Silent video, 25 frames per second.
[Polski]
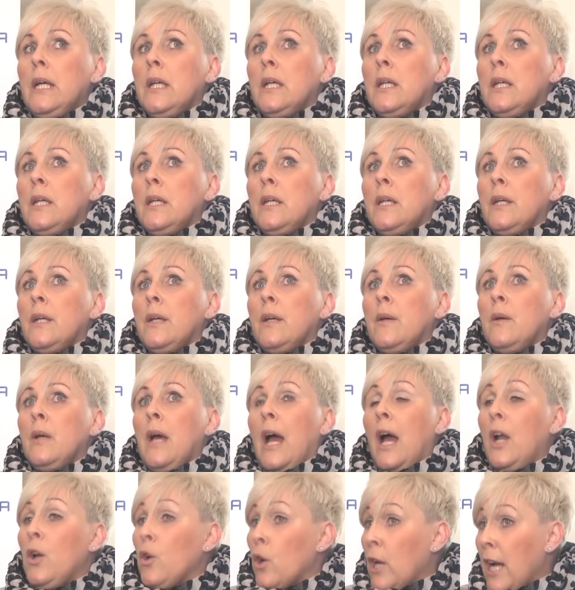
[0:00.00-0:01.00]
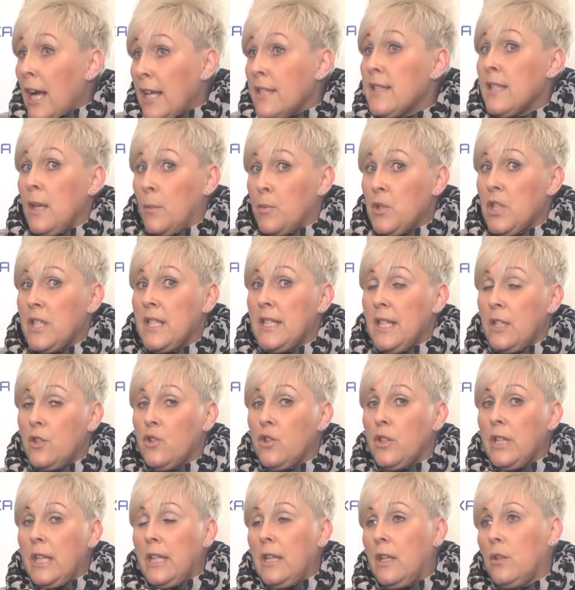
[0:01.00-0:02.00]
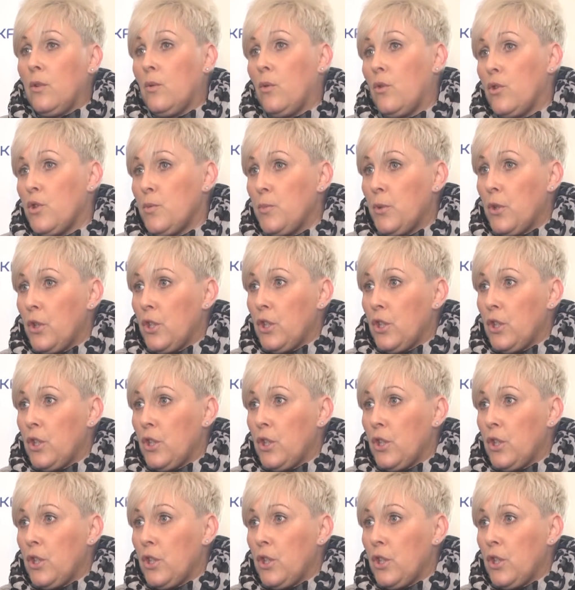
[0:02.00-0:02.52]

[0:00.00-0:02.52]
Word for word: Y, alokacja przeznaczona na tą oś